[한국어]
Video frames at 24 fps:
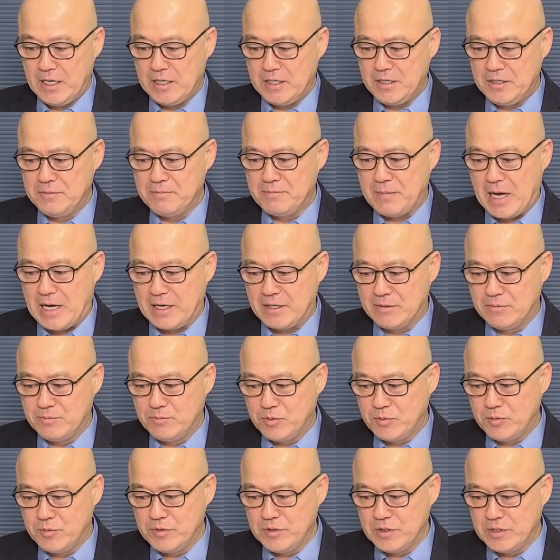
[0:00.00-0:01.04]
이런 많은
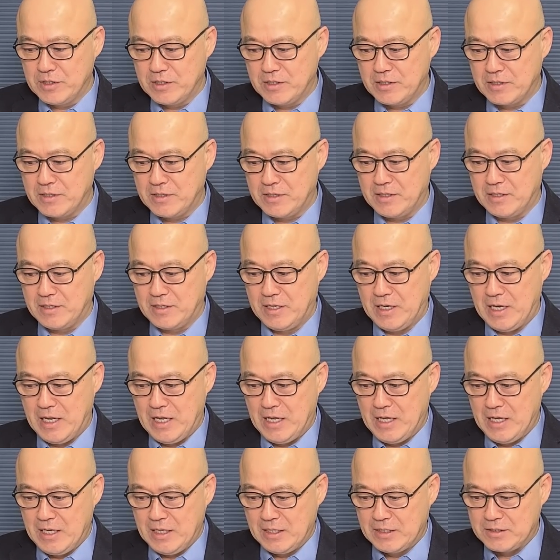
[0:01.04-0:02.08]
부분들을
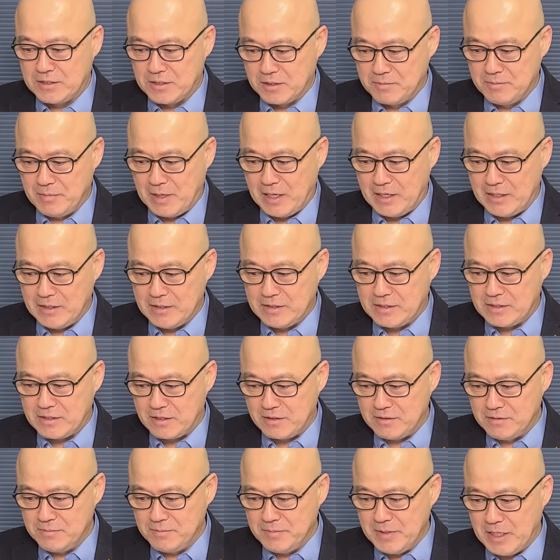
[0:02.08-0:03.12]
정말
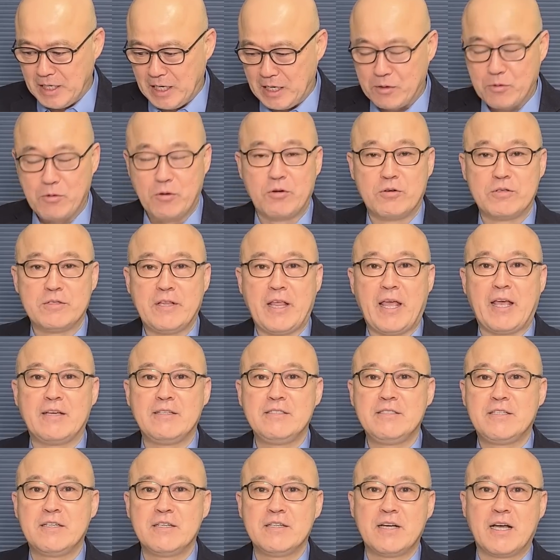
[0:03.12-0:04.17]
정밀하고
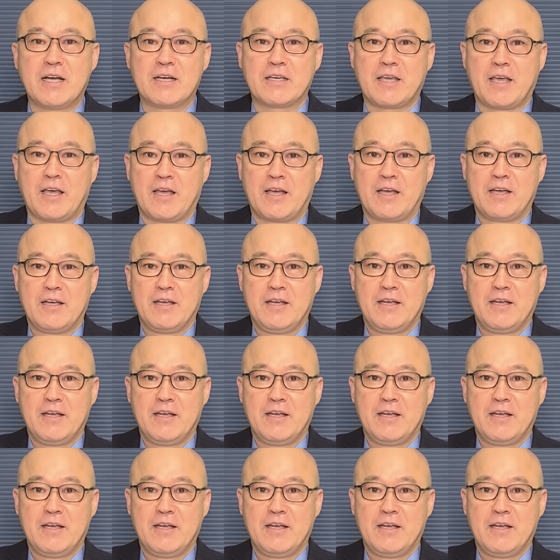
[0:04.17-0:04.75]
냉정하게,